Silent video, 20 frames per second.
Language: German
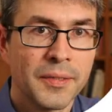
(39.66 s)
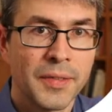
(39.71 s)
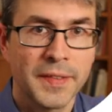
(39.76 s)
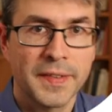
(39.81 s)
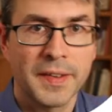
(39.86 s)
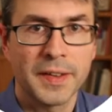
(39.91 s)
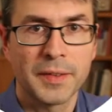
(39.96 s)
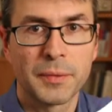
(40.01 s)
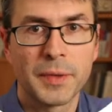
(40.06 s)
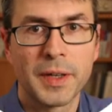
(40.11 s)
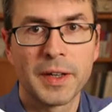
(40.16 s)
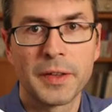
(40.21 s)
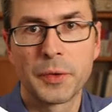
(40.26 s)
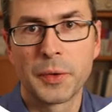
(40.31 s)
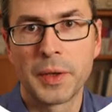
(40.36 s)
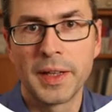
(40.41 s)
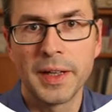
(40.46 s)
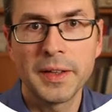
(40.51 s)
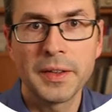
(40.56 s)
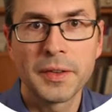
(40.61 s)
Was hatten wir
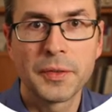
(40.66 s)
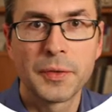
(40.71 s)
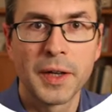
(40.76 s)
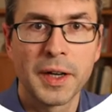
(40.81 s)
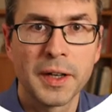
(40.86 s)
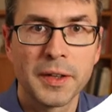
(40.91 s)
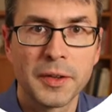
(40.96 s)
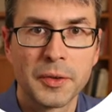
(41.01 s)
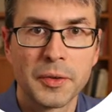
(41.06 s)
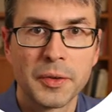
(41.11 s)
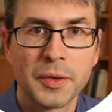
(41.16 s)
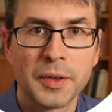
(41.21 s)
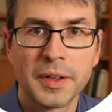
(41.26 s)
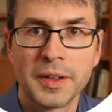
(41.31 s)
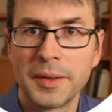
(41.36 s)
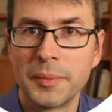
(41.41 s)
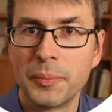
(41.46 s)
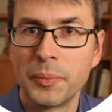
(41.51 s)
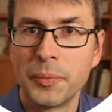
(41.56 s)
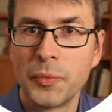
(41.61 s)
also gelernt? Wir hatten
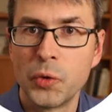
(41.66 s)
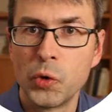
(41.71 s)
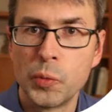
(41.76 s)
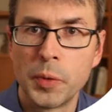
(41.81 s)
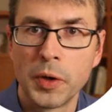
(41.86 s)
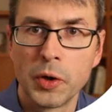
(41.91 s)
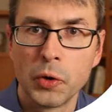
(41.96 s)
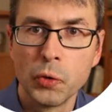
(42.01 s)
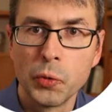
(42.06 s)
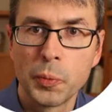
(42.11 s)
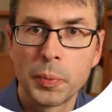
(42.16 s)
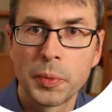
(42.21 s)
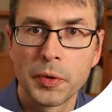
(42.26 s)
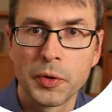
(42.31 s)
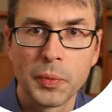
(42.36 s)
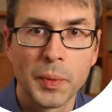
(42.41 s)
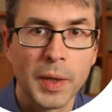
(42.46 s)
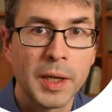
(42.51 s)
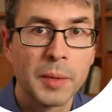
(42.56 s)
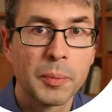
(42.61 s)
ähm, über Loop-
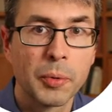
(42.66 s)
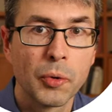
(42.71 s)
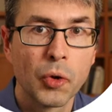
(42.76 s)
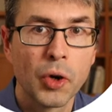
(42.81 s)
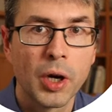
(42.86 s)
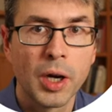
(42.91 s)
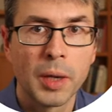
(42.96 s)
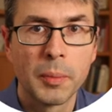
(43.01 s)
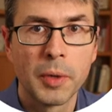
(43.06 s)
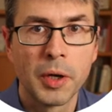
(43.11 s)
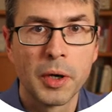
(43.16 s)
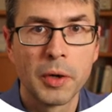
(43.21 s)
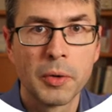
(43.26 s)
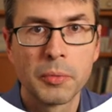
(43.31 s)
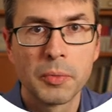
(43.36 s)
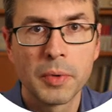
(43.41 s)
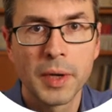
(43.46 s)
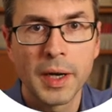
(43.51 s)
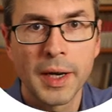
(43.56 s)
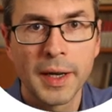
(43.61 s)
und While-Programme
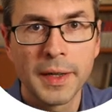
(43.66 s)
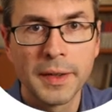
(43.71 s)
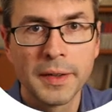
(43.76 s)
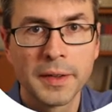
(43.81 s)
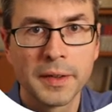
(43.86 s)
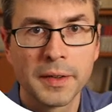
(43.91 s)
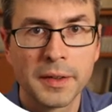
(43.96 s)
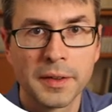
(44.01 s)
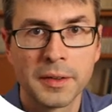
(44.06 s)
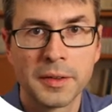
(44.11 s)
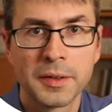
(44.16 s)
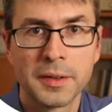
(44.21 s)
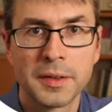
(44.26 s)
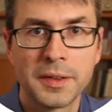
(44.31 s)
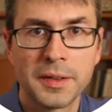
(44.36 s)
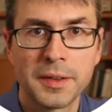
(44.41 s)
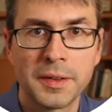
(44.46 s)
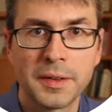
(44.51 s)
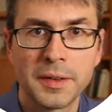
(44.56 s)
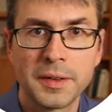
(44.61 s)
einige
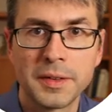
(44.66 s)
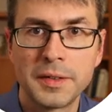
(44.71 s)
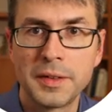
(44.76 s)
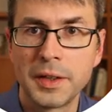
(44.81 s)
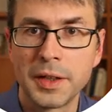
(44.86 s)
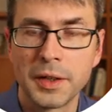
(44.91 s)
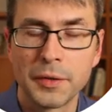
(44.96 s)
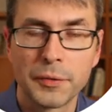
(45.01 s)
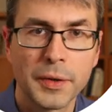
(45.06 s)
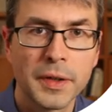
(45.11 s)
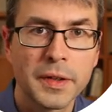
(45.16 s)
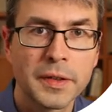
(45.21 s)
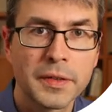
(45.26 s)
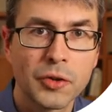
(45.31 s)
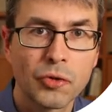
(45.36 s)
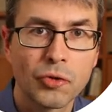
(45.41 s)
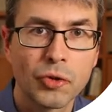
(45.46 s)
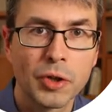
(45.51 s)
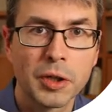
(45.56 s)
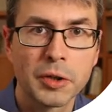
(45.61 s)
äh, Dinge
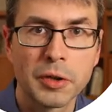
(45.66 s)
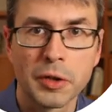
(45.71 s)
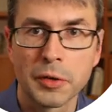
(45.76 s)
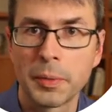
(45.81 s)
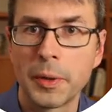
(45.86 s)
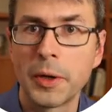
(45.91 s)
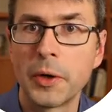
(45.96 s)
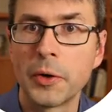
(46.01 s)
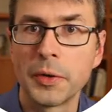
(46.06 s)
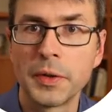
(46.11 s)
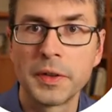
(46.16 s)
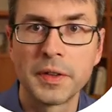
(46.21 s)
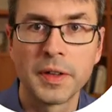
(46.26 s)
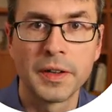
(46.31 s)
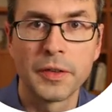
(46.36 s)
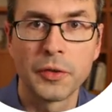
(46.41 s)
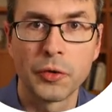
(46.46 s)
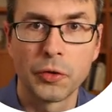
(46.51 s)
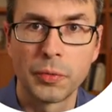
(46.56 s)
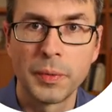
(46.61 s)
festgestellt. Das war auch nicht
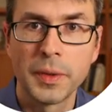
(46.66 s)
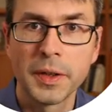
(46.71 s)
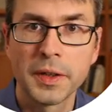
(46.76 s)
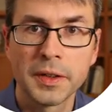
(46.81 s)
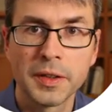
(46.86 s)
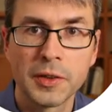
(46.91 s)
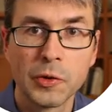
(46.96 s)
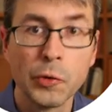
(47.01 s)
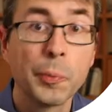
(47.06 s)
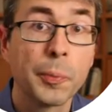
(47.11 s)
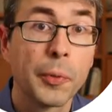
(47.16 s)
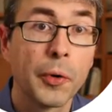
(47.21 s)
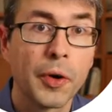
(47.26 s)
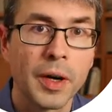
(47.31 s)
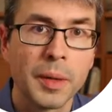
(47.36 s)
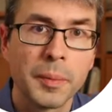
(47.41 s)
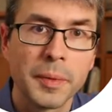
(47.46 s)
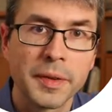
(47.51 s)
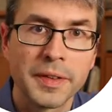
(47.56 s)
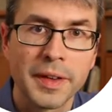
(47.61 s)
allzu schwierig.
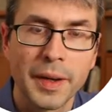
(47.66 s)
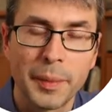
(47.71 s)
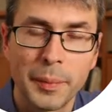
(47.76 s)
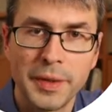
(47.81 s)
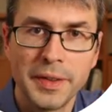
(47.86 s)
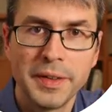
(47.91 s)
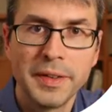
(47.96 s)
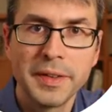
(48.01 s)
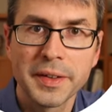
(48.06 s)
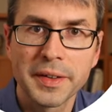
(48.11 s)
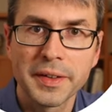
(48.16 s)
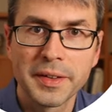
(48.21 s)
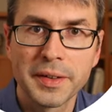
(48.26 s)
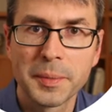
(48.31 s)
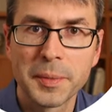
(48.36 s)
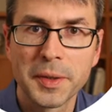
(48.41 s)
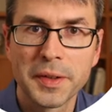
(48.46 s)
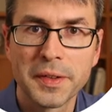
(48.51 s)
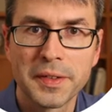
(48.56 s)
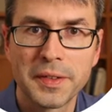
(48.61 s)
Loop-Programme terminieren
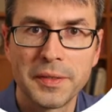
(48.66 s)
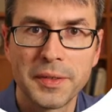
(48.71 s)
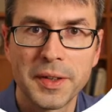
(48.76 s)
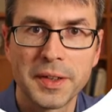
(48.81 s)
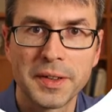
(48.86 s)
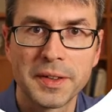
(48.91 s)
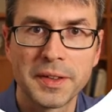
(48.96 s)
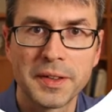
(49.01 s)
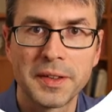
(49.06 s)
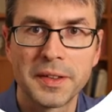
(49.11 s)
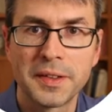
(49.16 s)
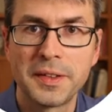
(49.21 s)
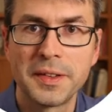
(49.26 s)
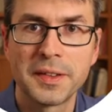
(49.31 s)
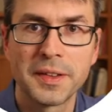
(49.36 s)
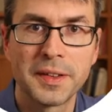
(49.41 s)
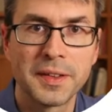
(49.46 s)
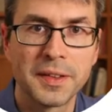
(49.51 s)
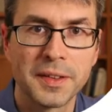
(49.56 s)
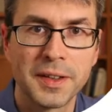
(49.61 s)
immer. Sie werden
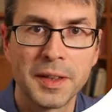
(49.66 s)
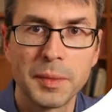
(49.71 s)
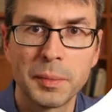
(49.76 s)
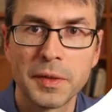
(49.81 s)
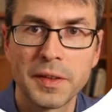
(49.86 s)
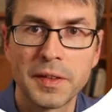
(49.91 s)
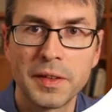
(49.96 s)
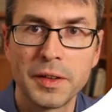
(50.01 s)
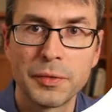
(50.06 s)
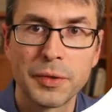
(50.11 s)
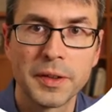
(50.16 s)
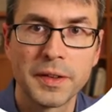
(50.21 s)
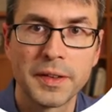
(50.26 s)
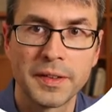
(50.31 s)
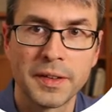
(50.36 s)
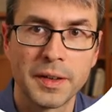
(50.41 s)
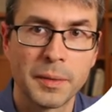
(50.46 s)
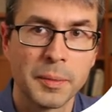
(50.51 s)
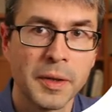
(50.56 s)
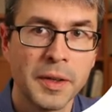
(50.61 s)
garantiert ein Ergebnis liefern.
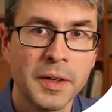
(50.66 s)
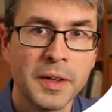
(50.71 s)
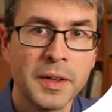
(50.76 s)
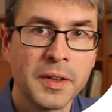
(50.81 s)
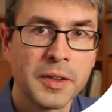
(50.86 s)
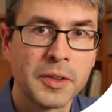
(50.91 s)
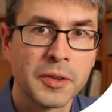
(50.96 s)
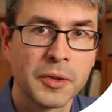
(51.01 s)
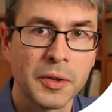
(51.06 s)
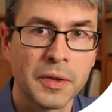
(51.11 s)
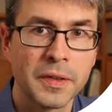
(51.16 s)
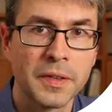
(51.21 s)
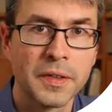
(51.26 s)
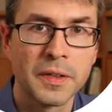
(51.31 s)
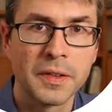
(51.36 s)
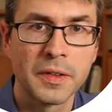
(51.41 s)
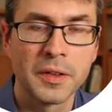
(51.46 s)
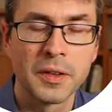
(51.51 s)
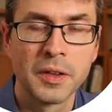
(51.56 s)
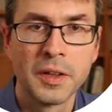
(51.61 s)
Deshalb können
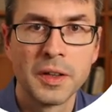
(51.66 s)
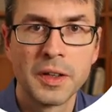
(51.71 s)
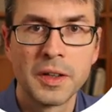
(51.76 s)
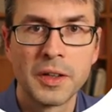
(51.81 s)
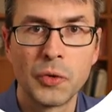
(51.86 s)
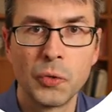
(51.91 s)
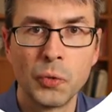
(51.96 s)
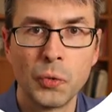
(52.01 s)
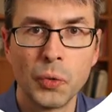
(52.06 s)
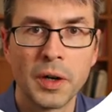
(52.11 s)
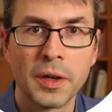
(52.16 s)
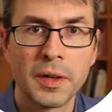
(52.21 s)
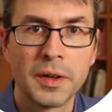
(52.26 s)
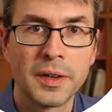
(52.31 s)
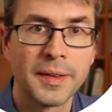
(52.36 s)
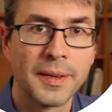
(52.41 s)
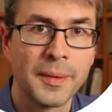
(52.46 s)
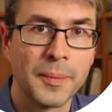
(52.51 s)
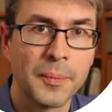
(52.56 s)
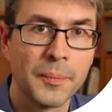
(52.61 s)
sie
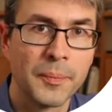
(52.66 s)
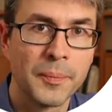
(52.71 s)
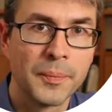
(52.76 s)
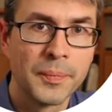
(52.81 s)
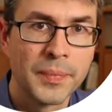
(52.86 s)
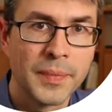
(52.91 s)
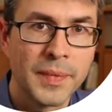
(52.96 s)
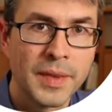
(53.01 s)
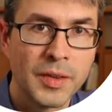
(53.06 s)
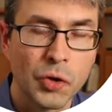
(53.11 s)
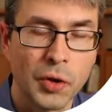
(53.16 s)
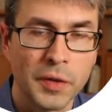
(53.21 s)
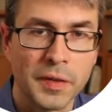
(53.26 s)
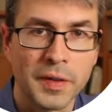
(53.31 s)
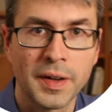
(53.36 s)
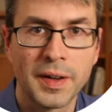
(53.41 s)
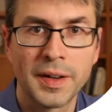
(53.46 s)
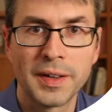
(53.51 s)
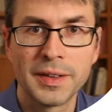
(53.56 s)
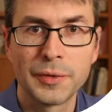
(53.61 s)
nur ähm,
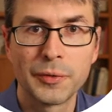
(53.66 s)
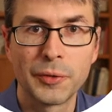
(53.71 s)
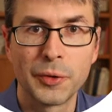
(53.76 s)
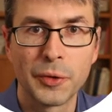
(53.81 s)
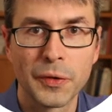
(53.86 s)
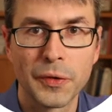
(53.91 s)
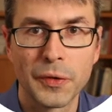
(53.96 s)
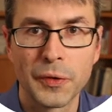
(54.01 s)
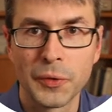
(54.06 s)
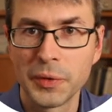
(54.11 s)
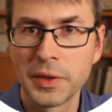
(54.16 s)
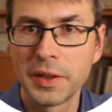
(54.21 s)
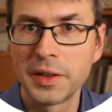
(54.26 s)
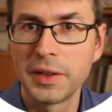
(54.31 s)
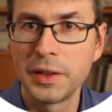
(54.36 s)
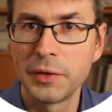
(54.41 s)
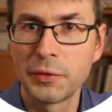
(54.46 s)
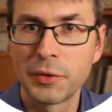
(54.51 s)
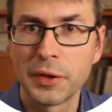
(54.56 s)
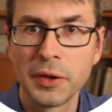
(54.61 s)
totale Funktionen
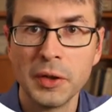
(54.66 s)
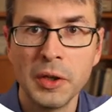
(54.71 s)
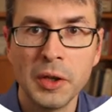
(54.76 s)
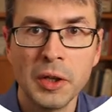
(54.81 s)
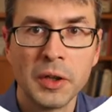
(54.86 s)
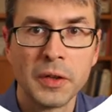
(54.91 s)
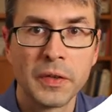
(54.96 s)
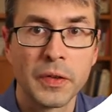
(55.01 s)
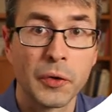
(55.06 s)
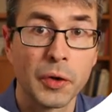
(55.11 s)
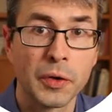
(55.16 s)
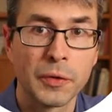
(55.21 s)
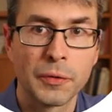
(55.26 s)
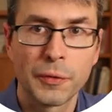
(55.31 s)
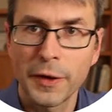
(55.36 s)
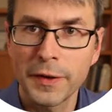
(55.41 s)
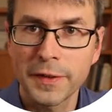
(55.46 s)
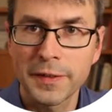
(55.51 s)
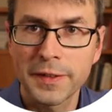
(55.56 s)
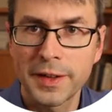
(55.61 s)
liefern. Sie können
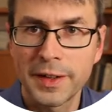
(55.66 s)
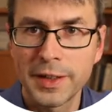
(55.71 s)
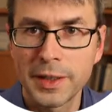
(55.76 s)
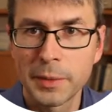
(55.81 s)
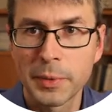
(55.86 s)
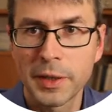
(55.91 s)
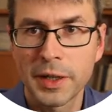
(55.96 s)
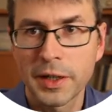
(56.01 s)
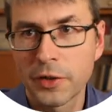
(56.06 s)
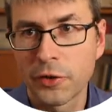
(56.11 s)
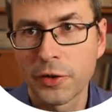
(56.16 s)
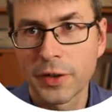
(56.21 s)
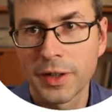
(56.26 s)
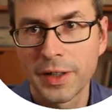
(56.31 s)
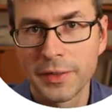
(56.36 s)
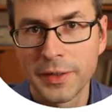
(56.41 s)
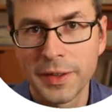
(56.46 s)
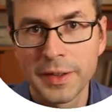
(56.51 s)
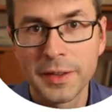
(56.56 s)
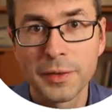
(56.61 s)
fast alle praktisch
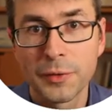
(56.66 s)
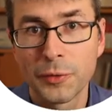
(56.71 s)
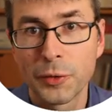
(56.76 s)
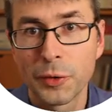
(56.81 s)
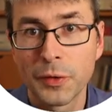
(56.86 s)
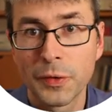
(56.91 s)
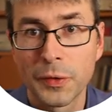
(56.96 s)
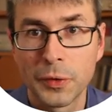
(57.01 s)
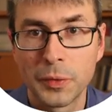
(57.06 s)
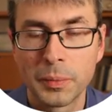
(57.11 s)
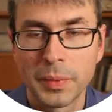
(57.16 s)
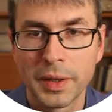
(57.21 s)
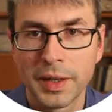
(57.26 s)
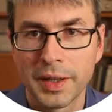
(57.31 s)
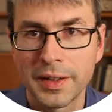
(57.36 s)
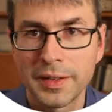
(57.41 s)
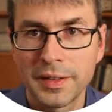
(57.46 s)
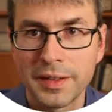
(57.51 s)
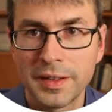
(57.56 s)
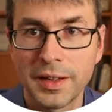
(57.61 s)
relevanten Funktionen
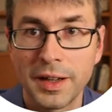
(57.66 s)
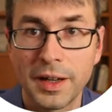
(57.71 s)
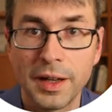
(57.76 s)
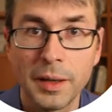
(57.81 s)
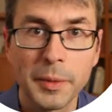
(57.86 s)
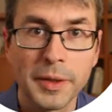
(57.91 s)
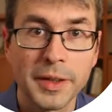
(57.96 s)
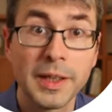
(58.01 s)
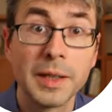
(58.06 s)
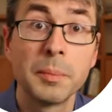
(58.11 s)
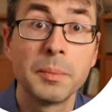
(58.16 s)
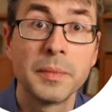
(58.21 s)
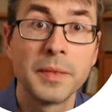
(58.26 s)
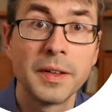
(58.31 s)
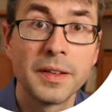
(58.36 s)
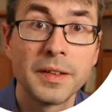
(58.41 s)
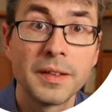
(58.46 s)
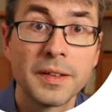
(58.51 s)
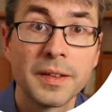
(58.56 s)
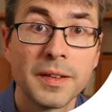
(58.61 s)
berechnen, aber eben
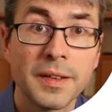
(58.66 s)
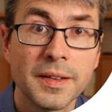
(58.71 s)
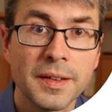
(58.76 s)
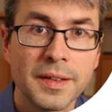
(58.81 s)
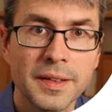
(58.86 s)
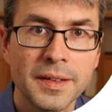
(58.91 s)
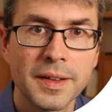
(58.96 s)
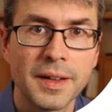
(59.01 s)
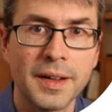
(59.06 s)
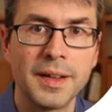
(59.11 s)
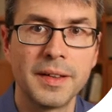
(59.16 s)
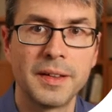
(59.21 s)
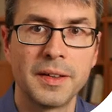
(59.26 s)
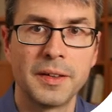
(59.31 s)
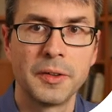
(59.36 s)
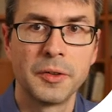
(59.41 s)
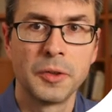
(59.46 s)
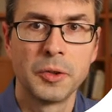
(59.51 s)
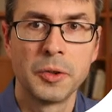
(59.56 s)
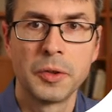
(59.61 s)
nicht
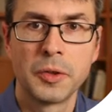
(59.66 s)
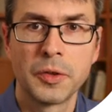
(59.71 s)
alle.